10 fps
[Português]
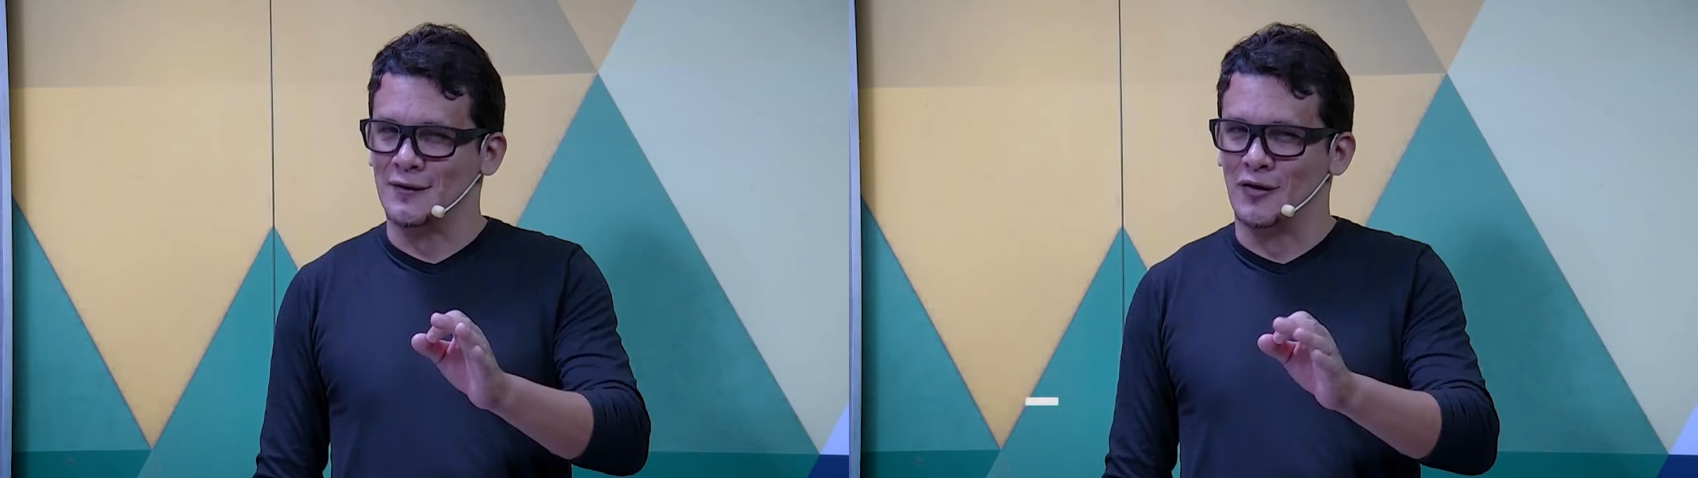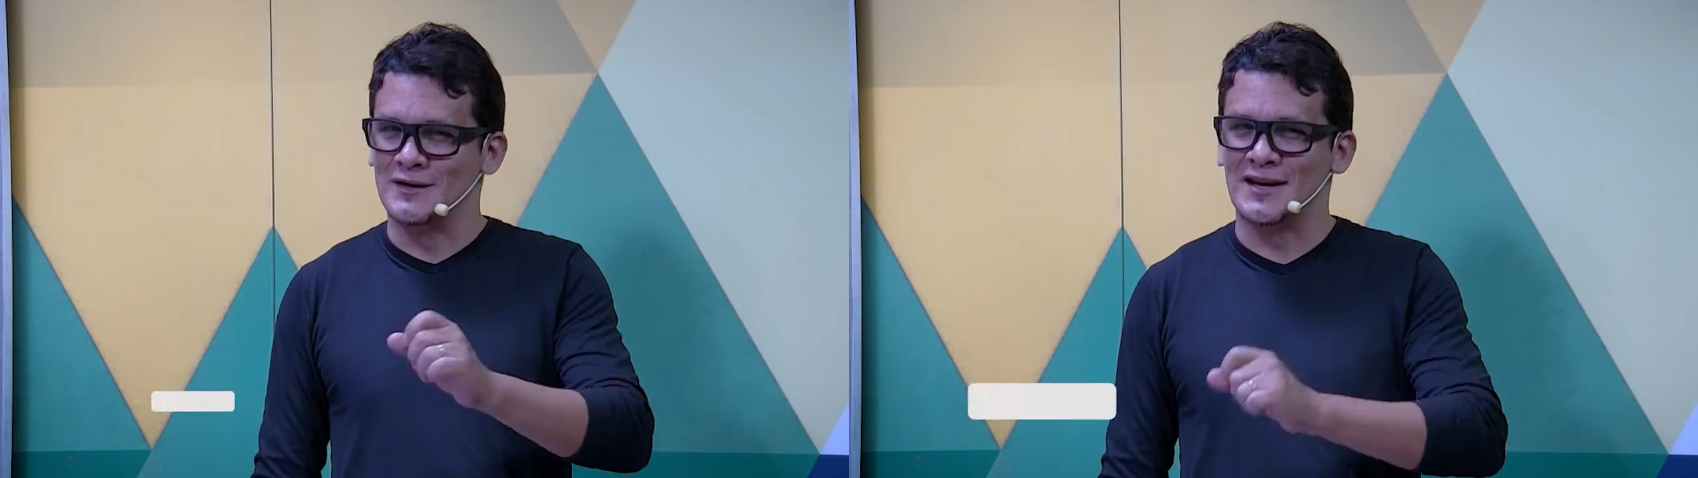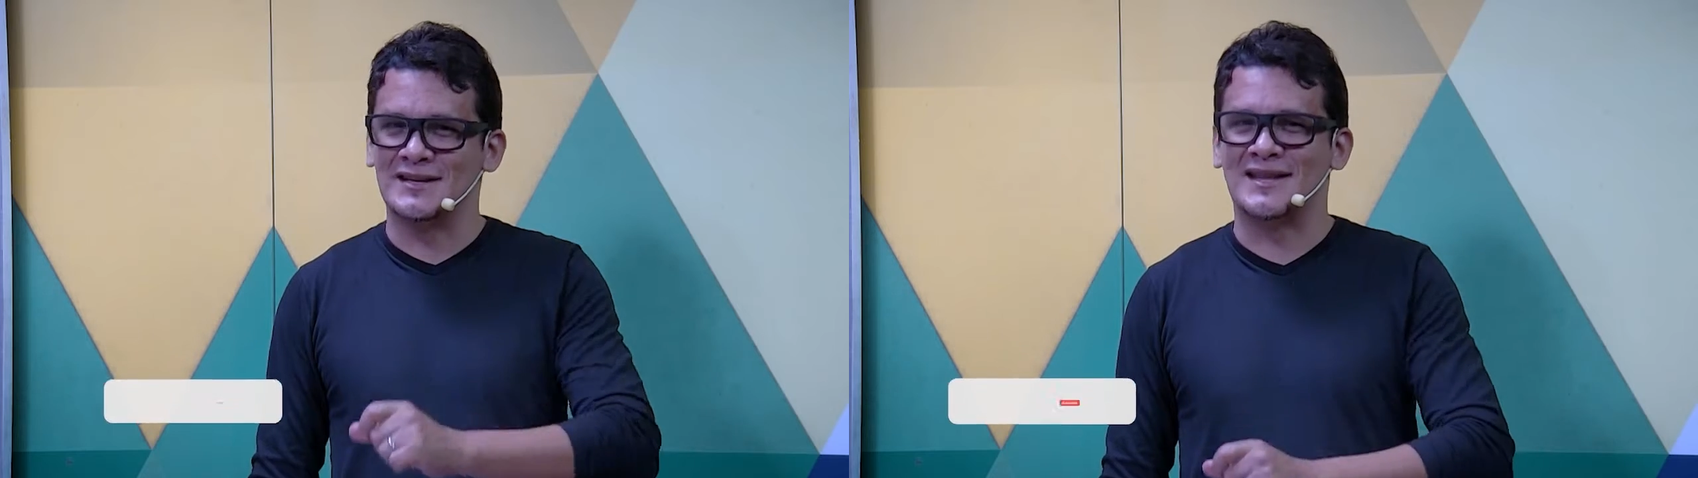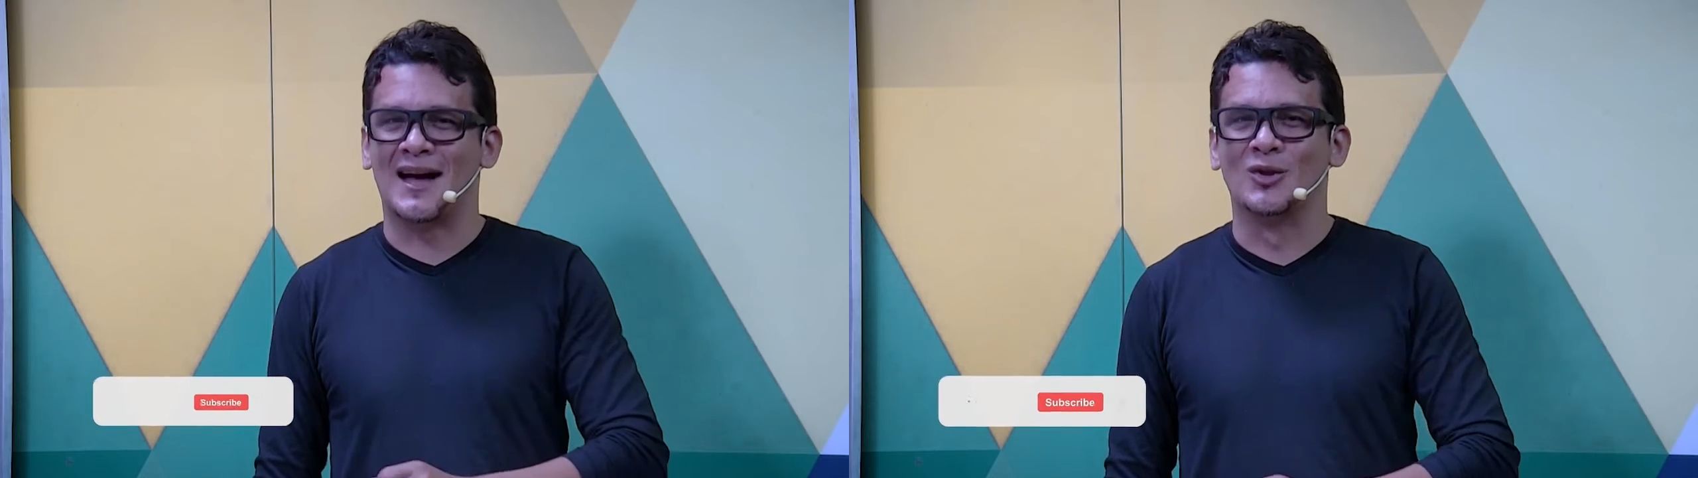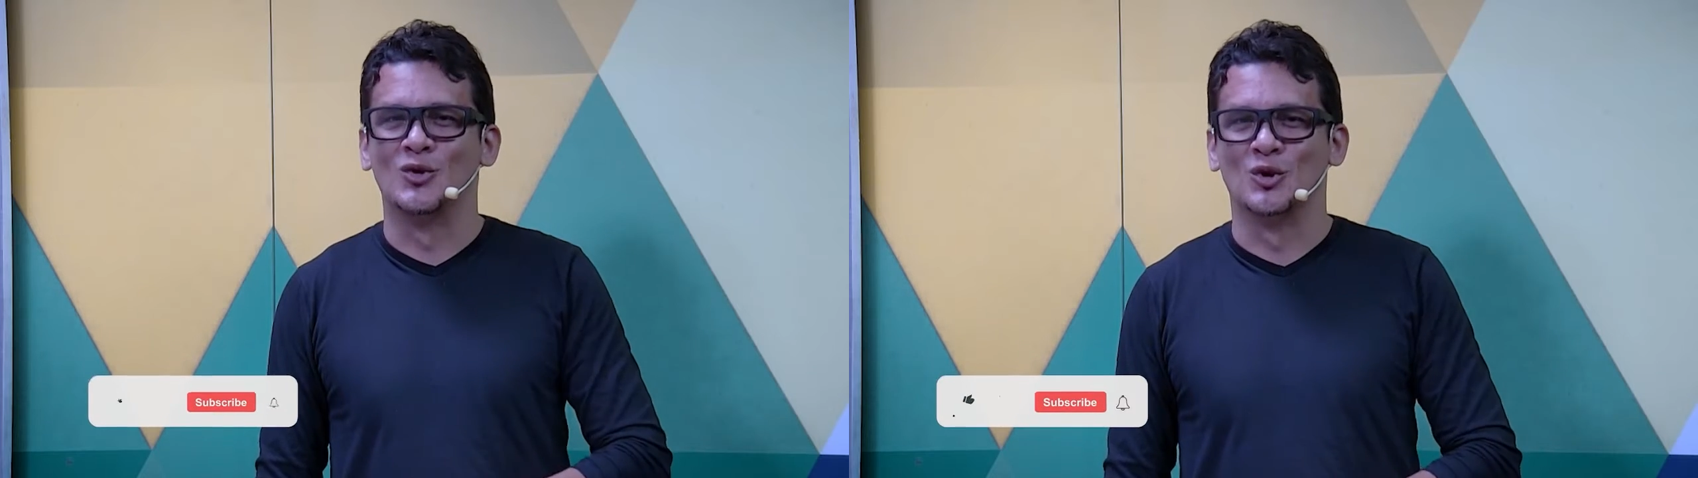Se você
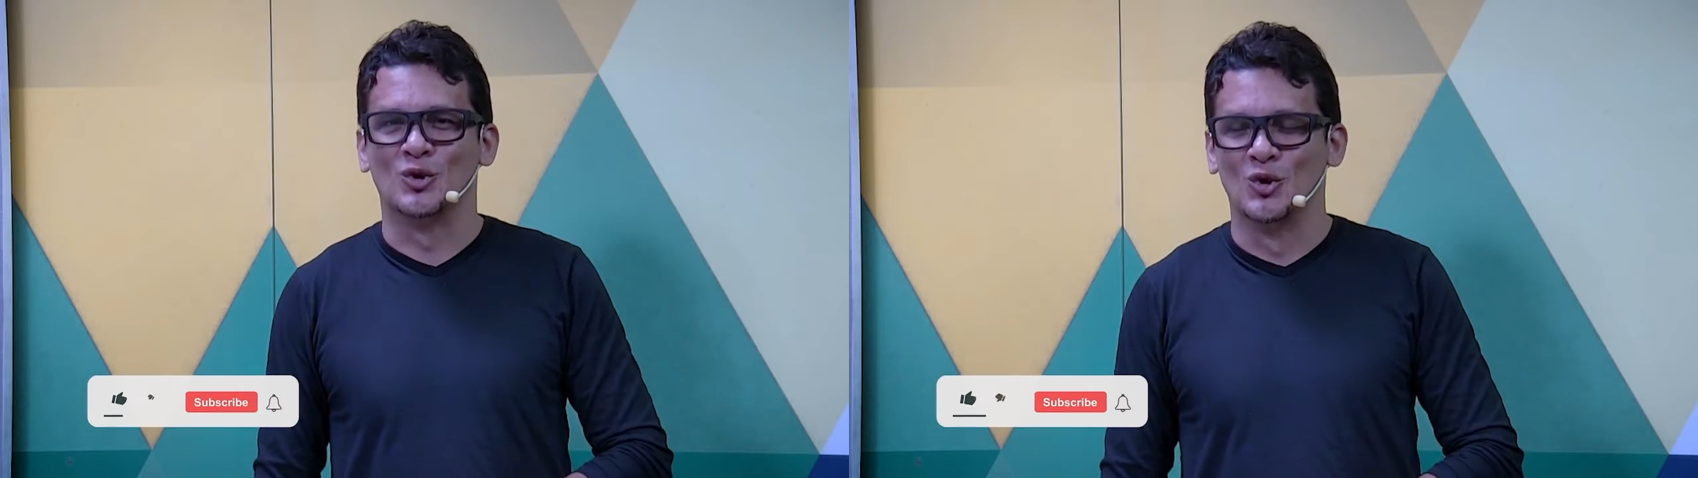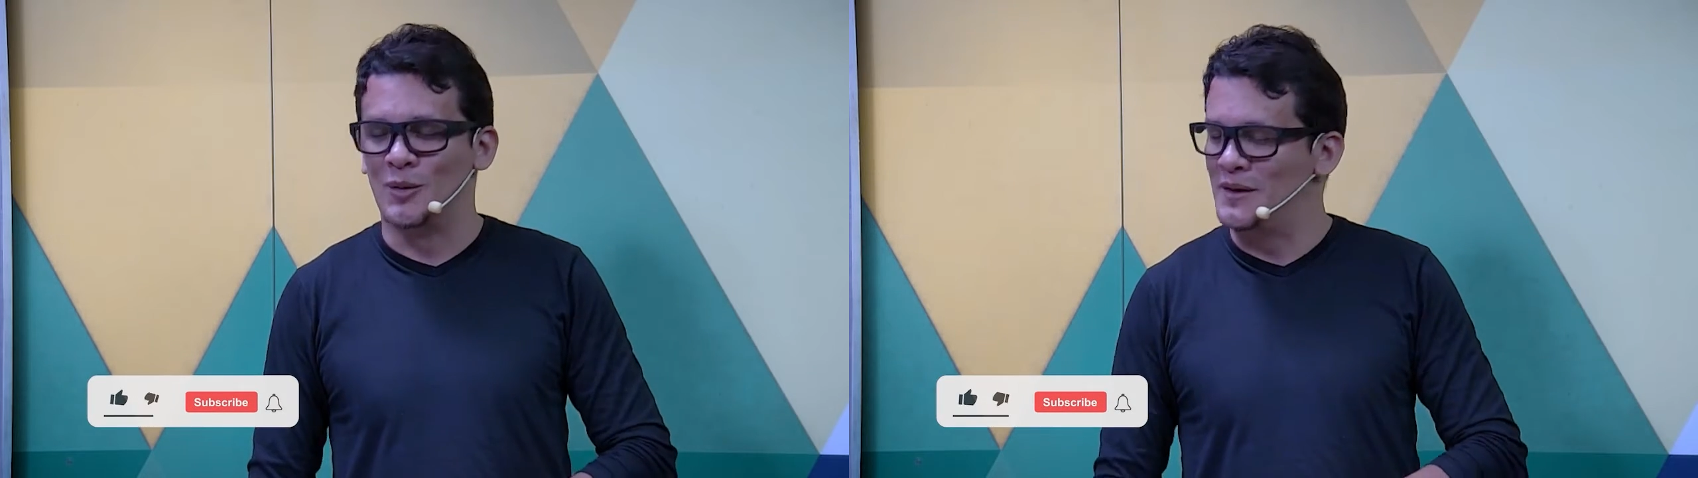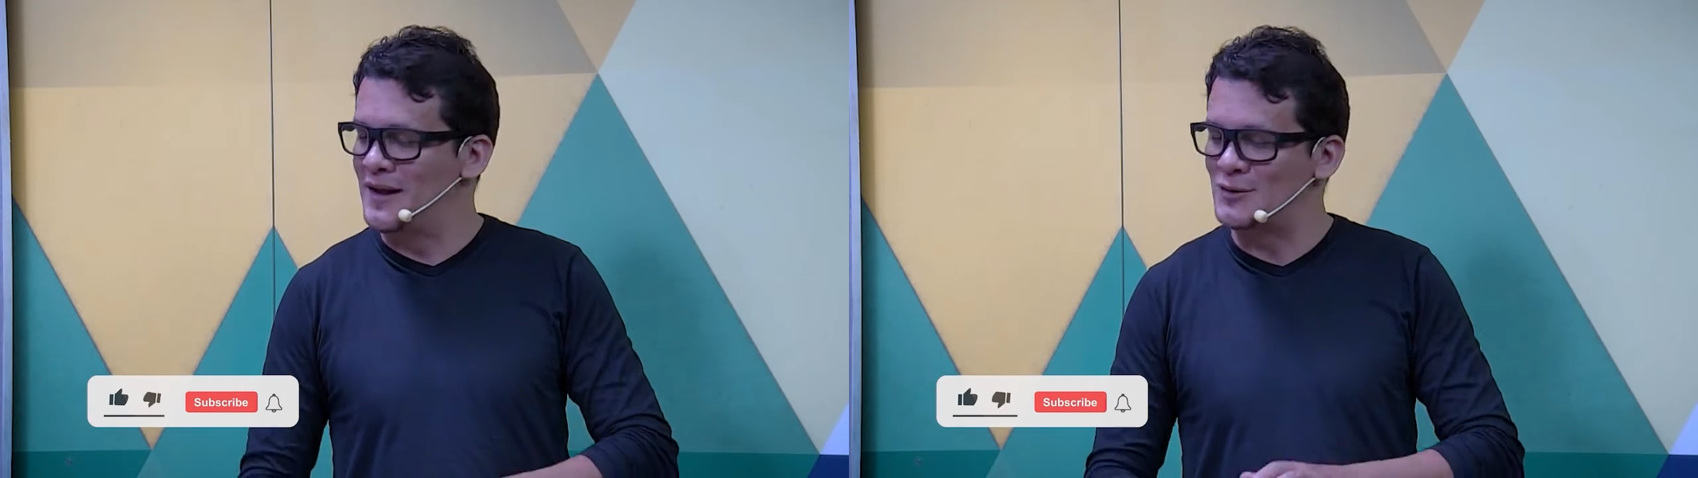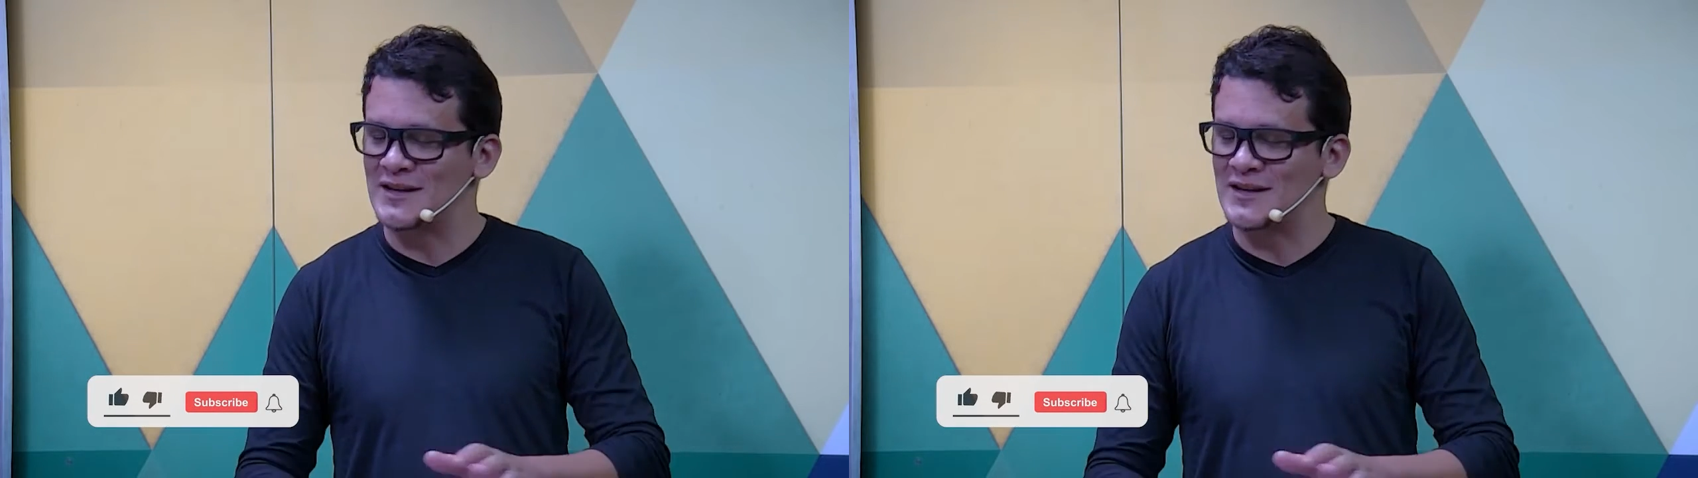está no YouTube,